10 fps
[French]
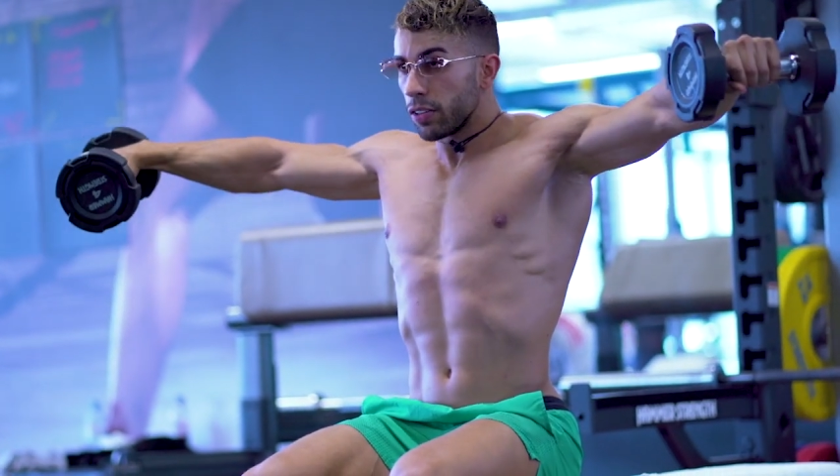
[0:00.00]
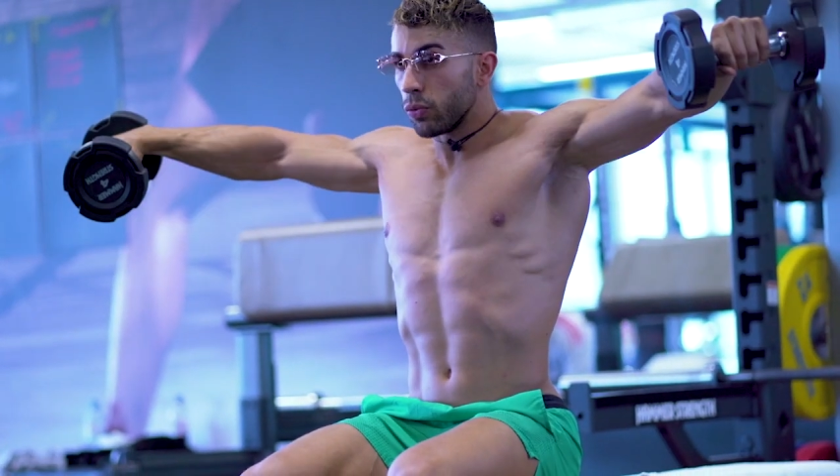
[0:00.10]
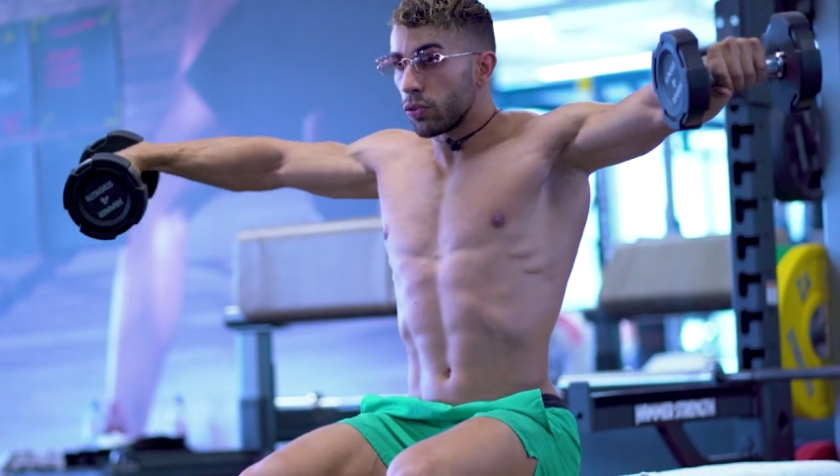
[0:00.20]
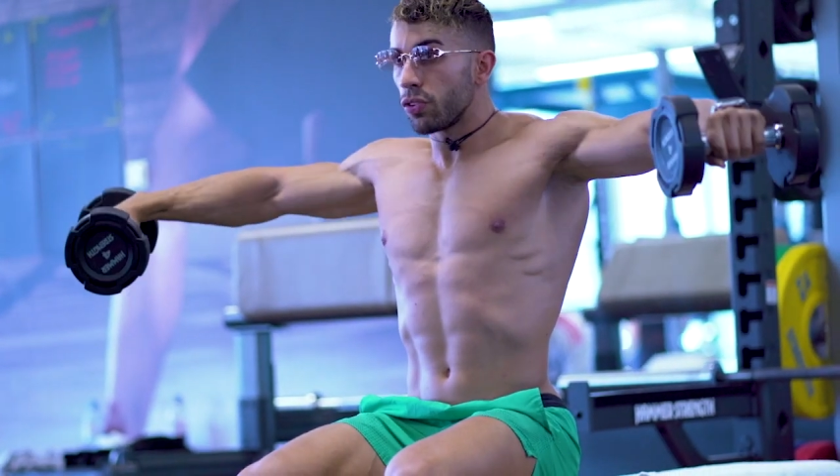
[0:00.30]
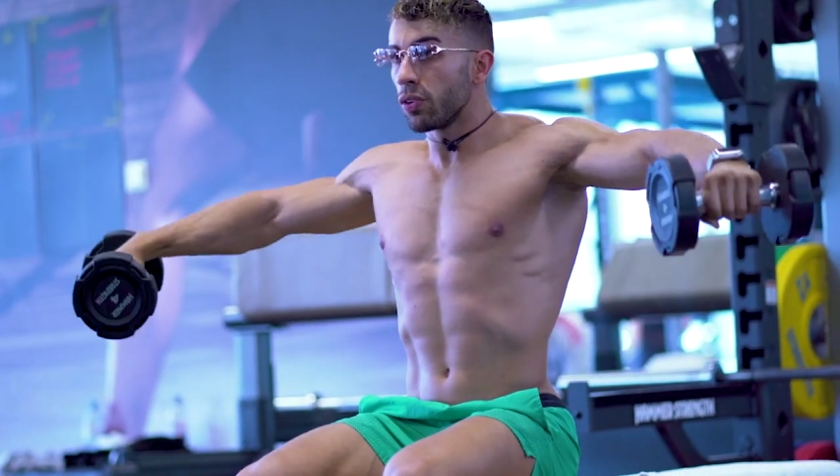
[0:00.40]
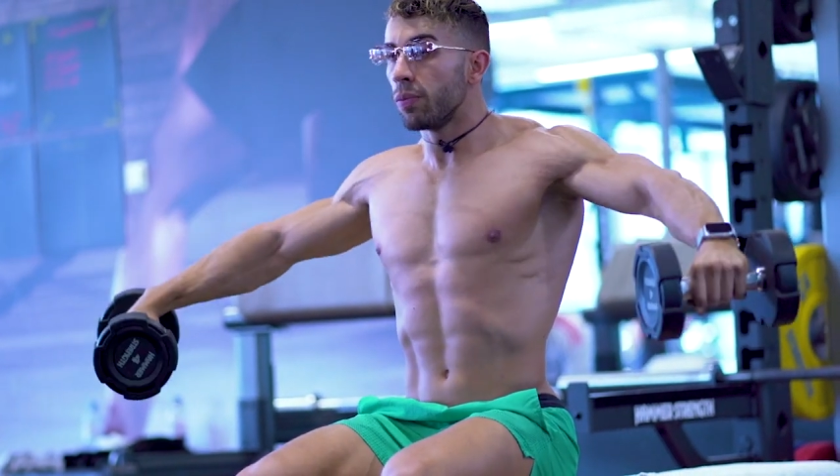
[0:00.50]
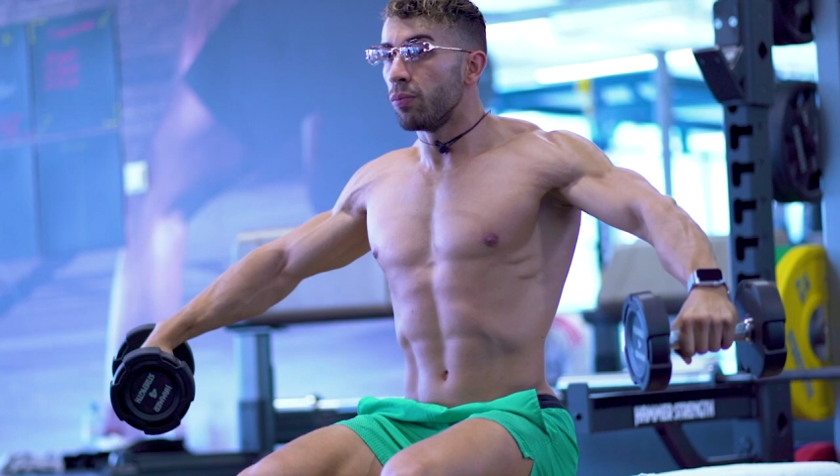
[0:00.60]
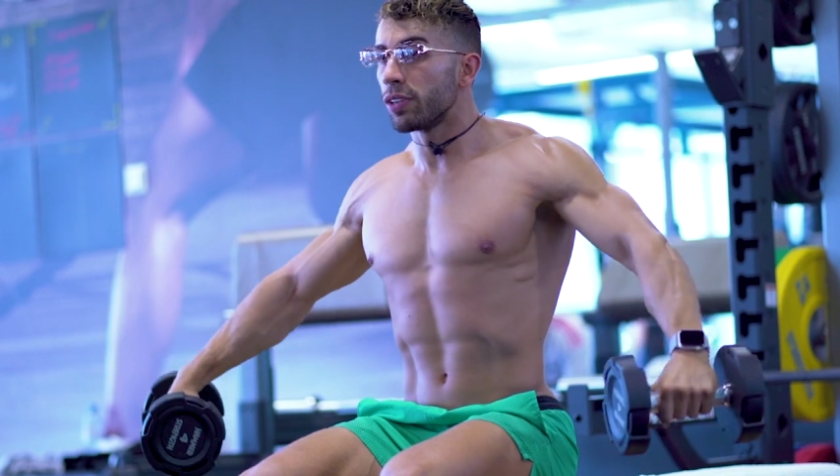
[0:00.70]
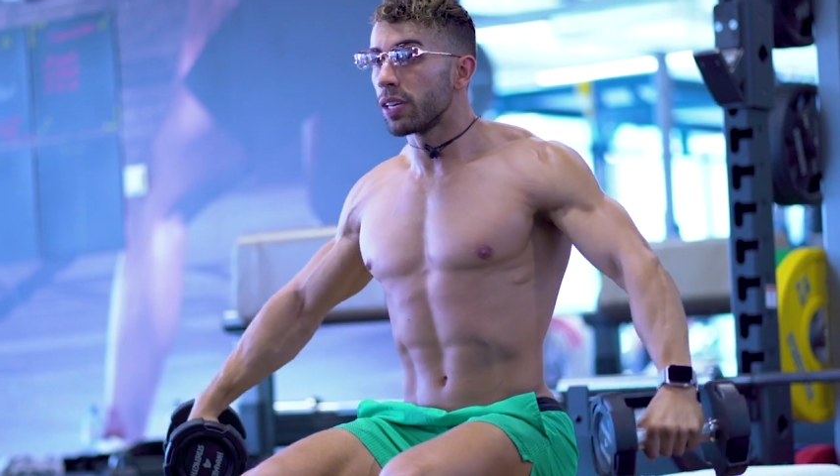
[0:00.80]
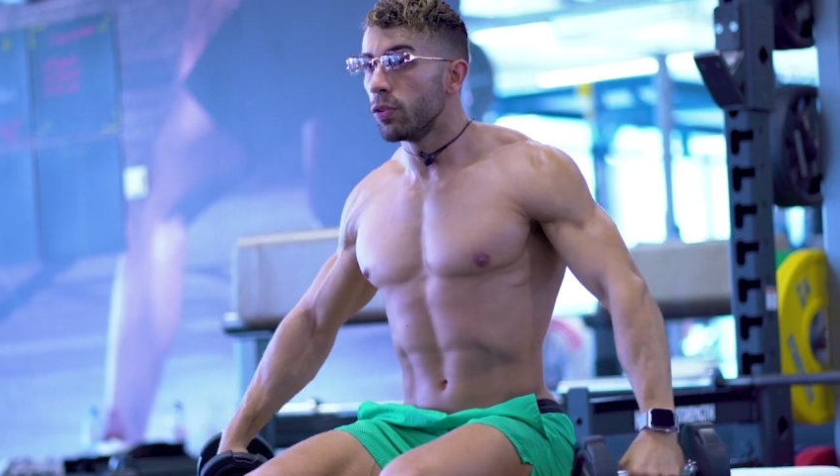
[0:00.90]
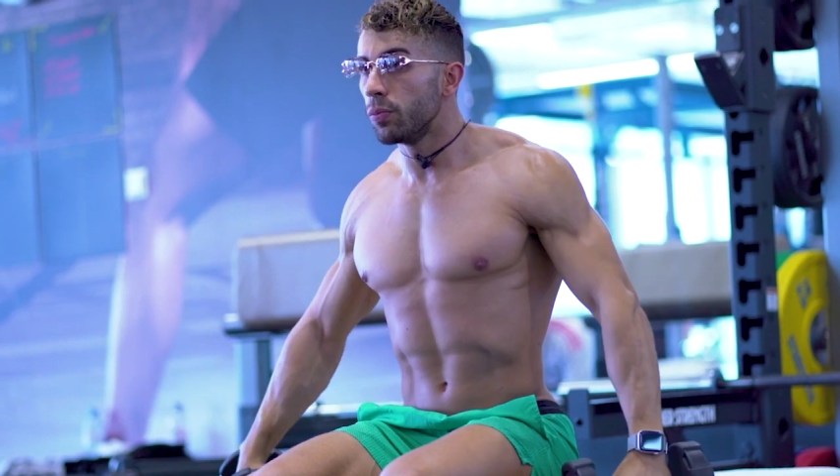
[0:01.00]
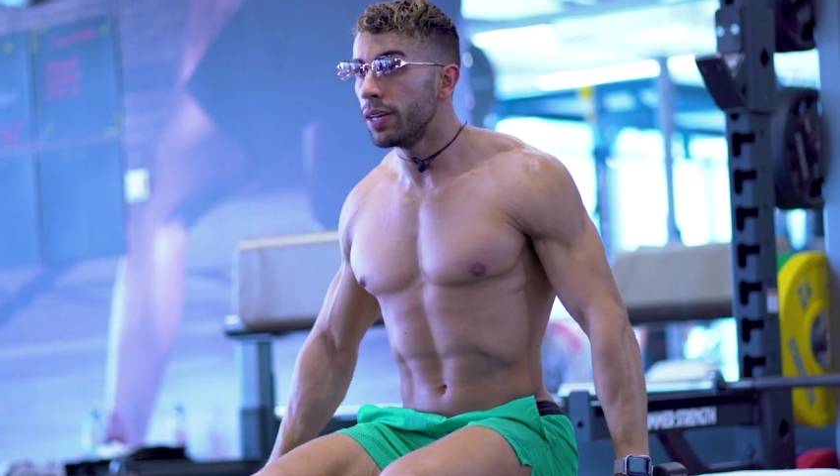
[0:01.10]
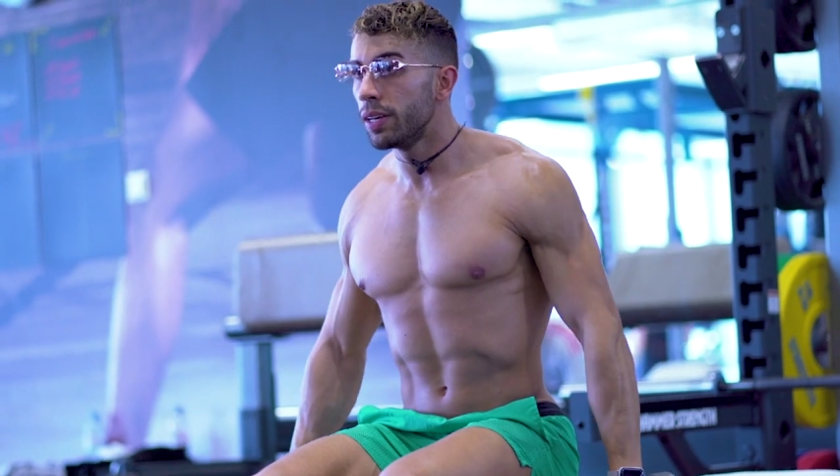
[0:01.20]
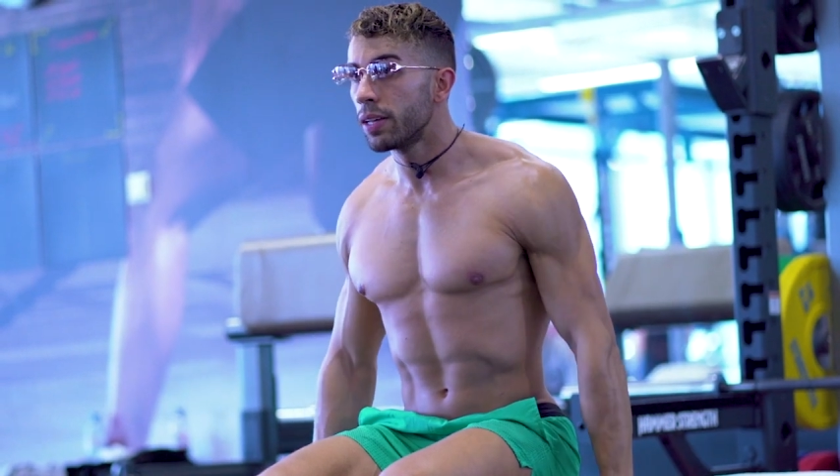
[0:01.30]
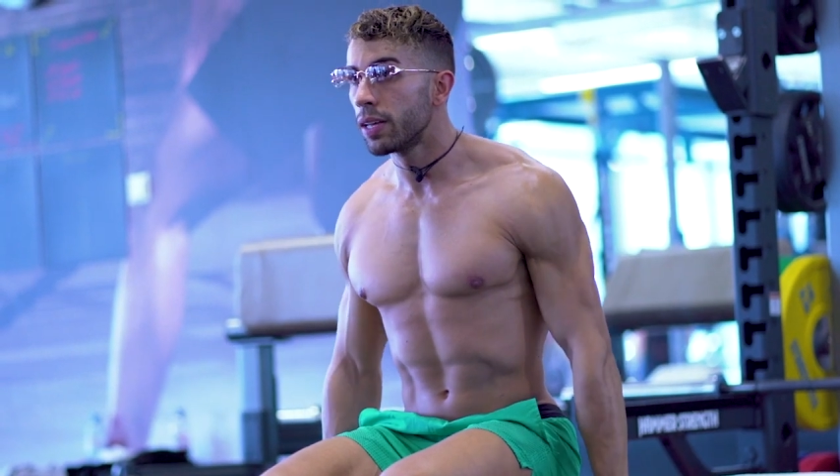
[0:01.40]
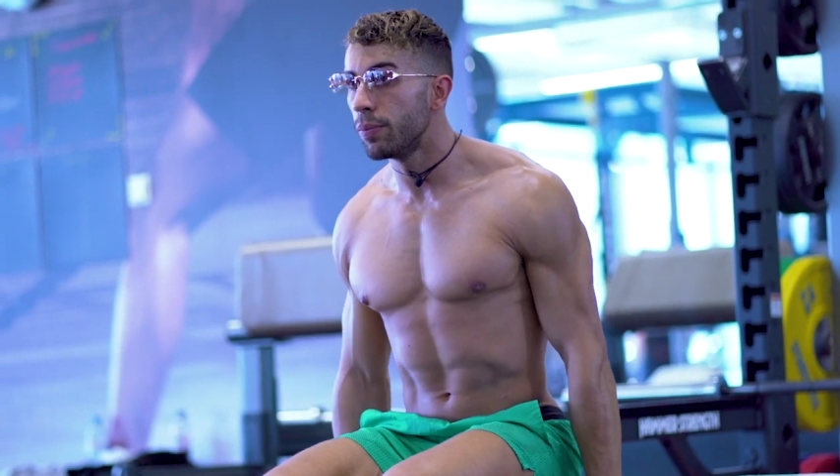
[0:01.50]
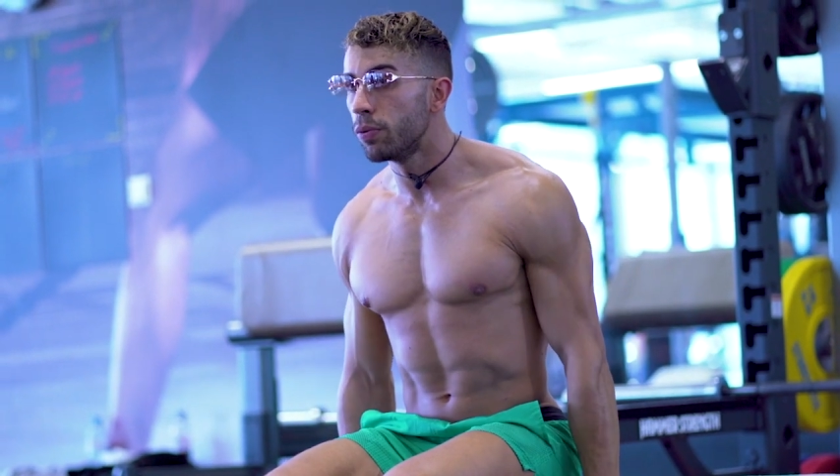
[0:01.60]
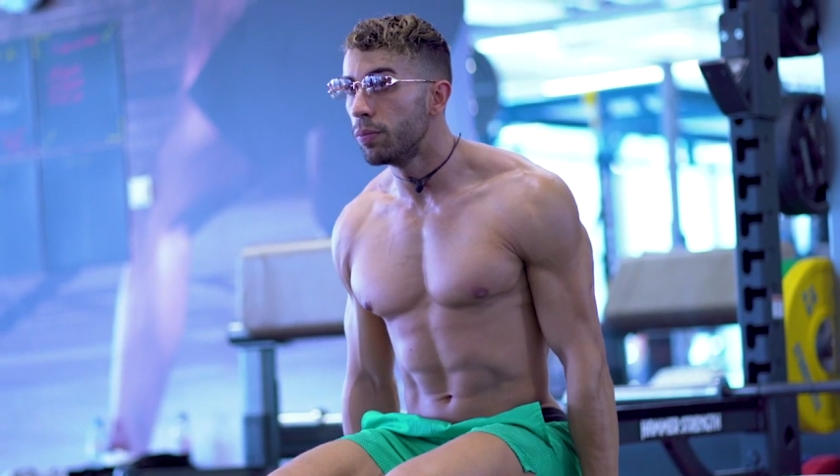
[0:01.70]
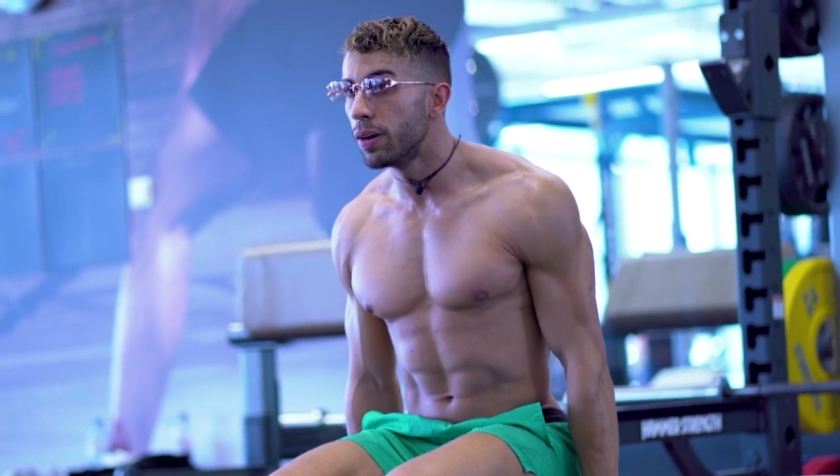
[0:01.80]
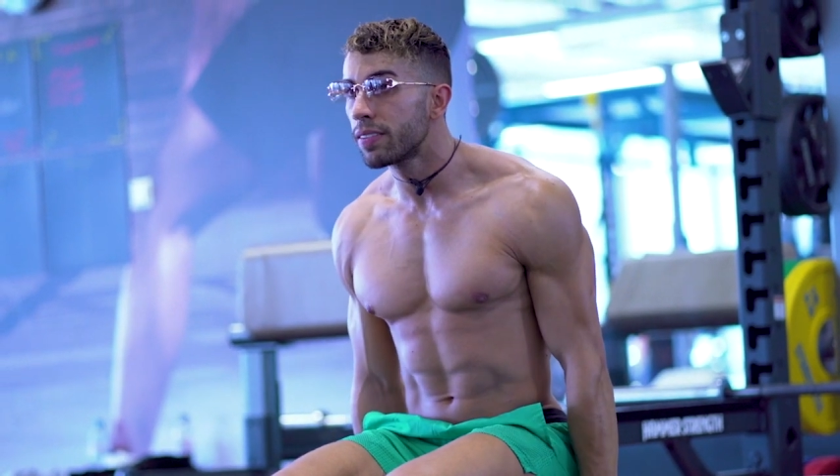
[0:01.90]
Donc poitrine bombée,
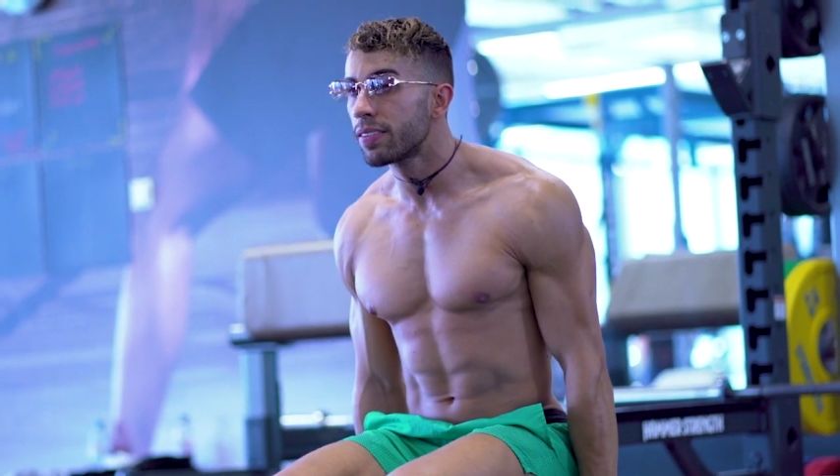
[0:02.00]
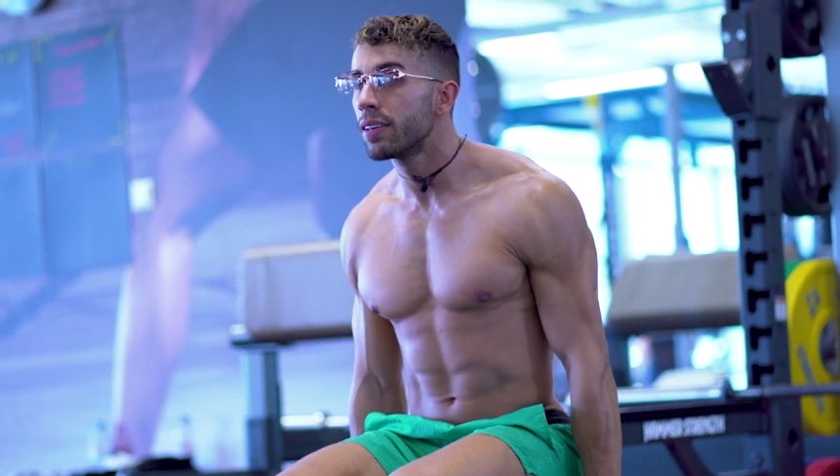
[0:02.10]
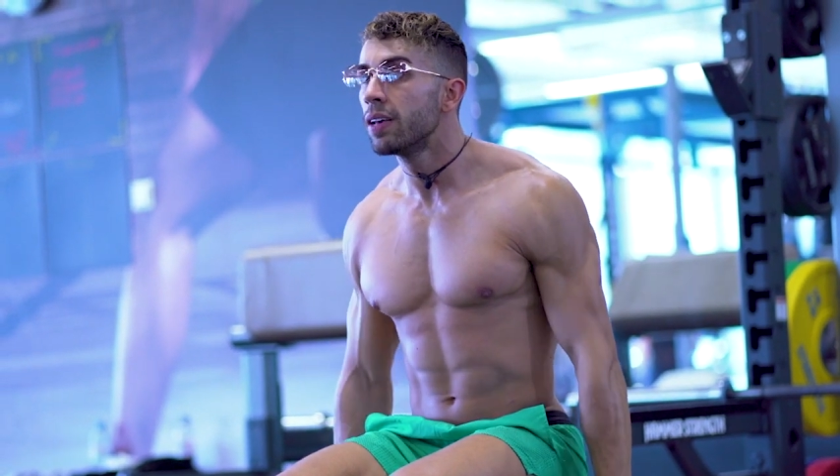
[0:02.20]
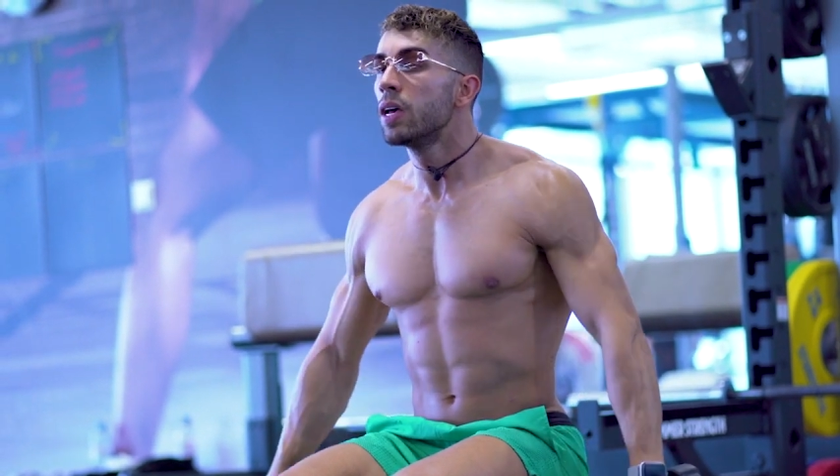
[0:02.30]
épaules basses